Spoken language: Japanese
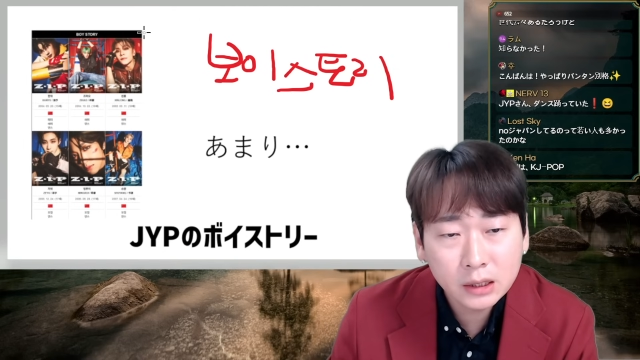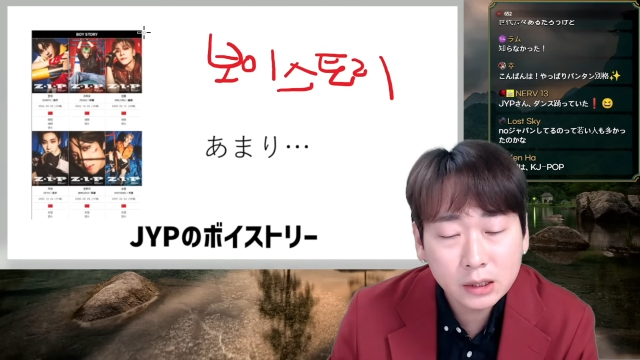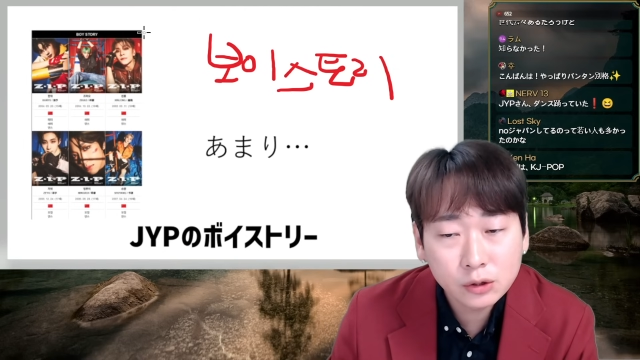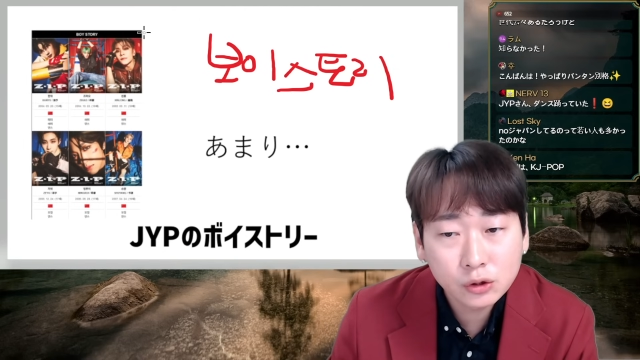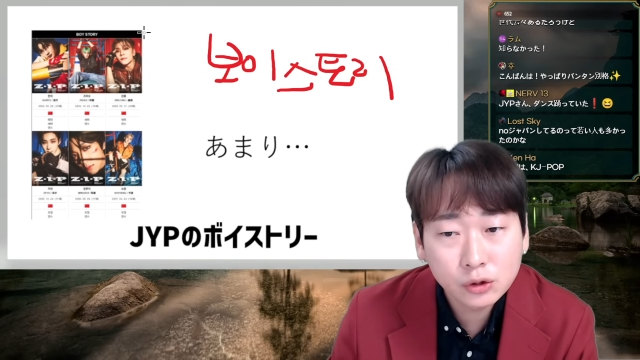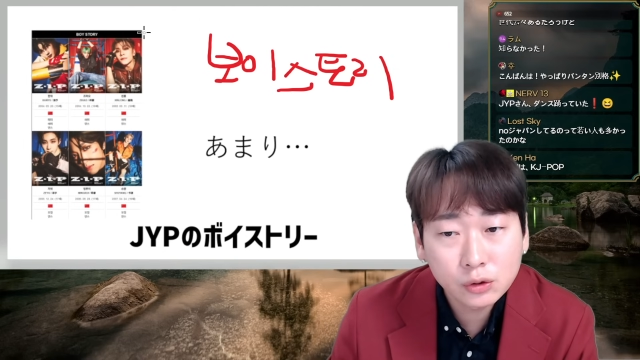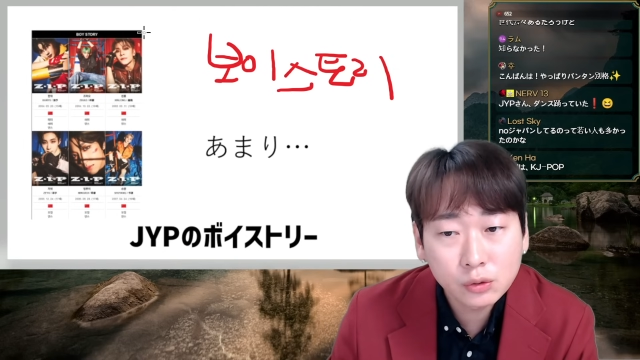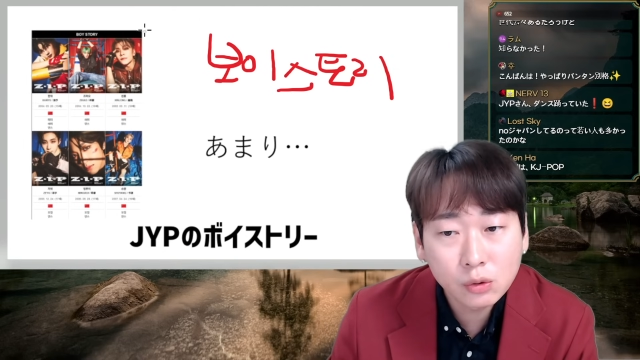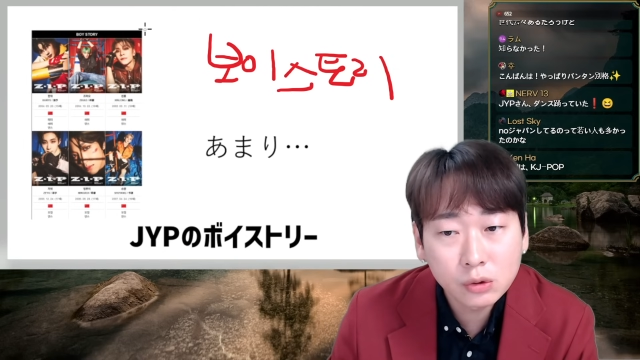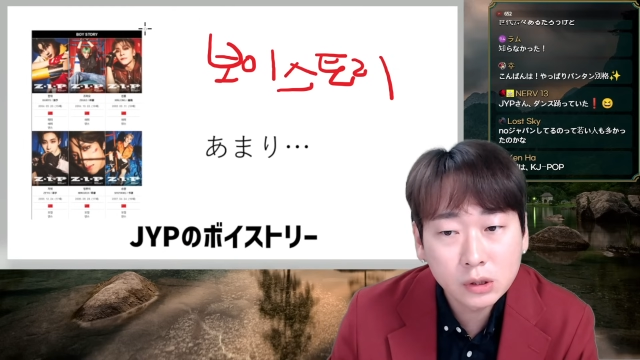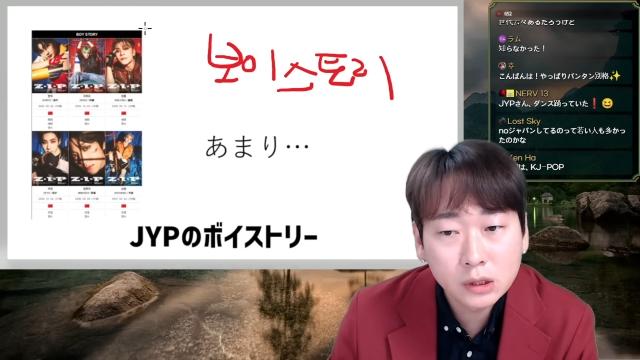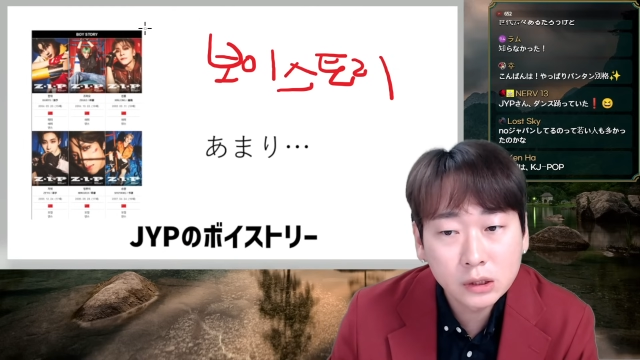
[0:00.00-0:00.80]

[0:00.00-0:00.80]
で中国